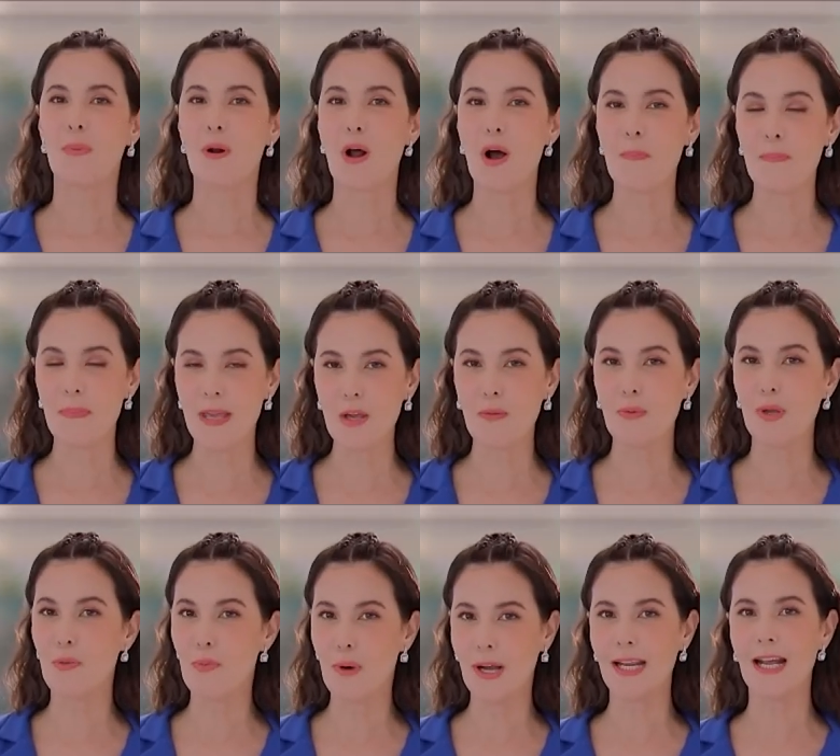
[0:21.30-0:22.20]
เพราะมี
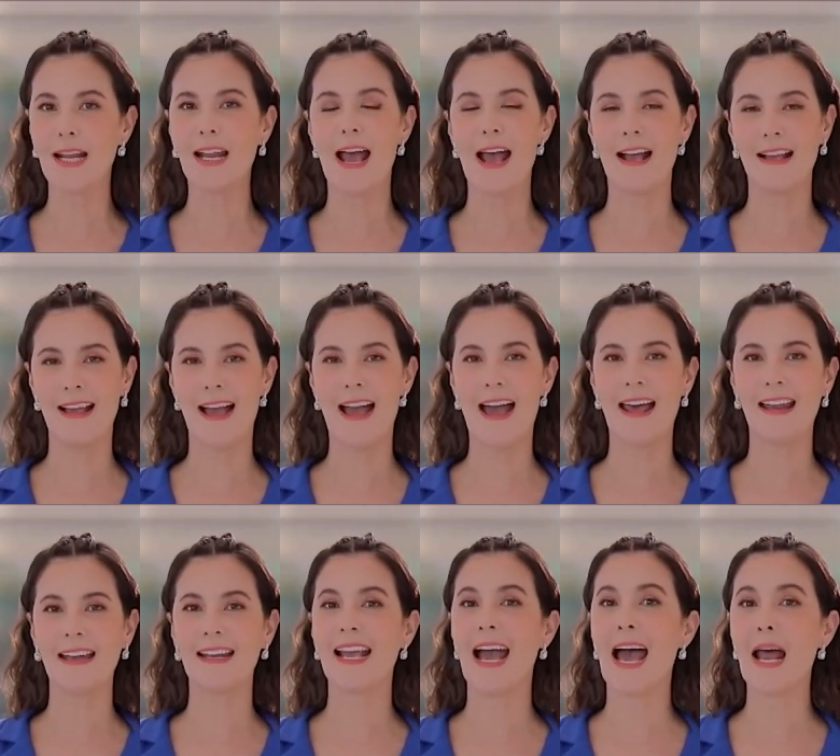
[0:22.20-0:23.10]
วิวัฒนาการ
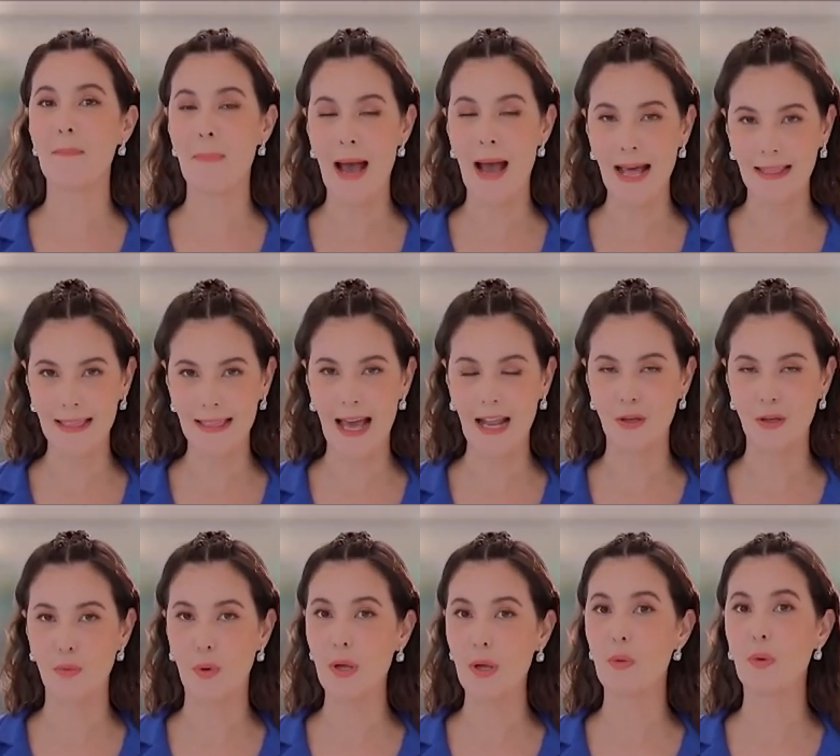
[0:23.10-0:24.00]
การผ่าตัด
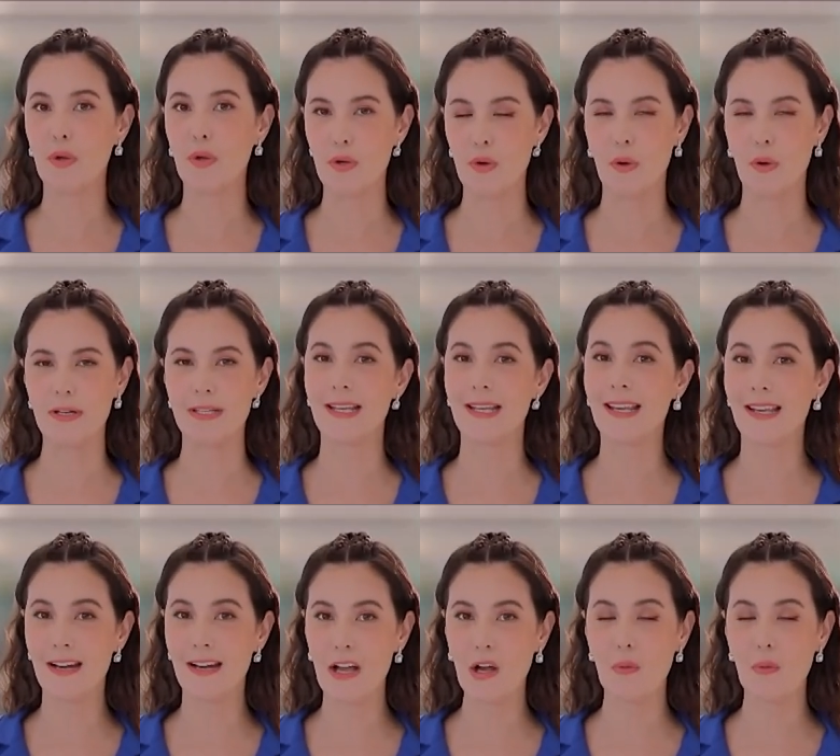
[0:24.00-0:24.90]
ด้วยหุ่นยนต์ที่
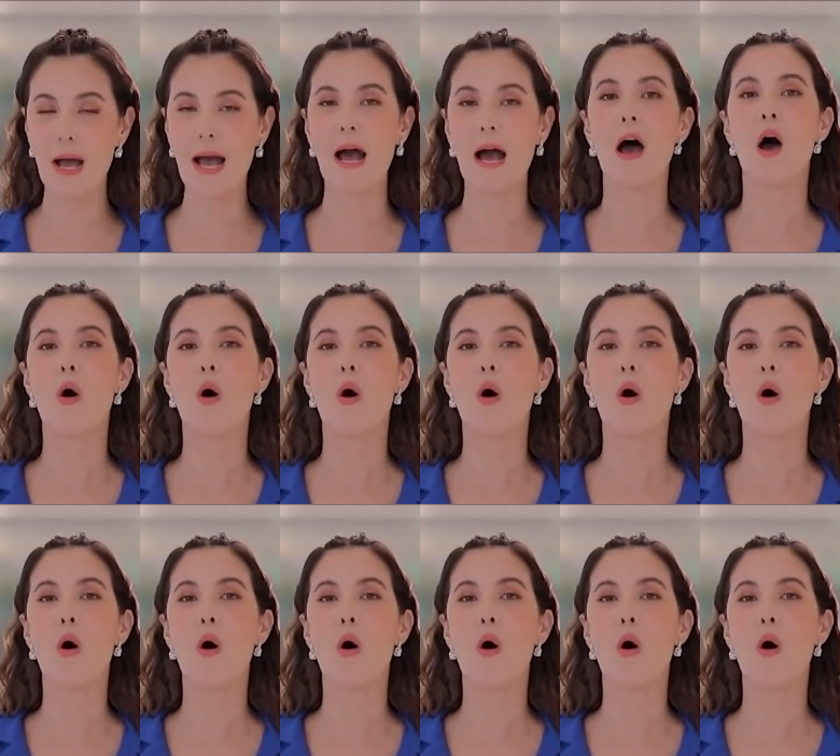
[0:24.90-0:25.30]
เรียกว่า